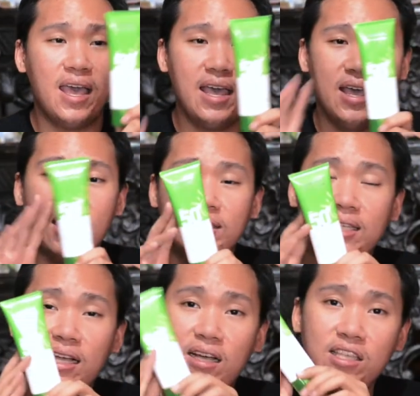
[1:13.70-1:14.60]
And
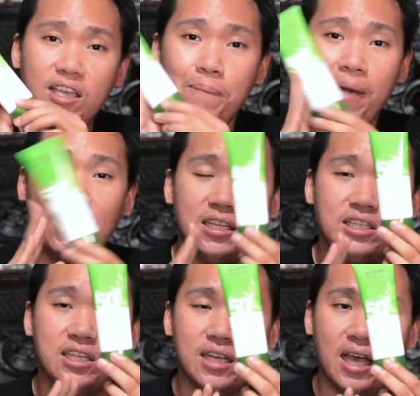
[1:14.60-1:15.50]
sa kanyang
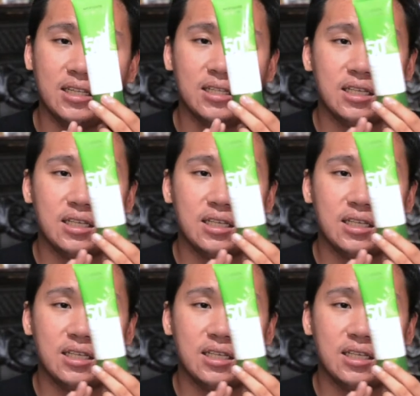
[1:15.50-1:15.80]
packaging guys,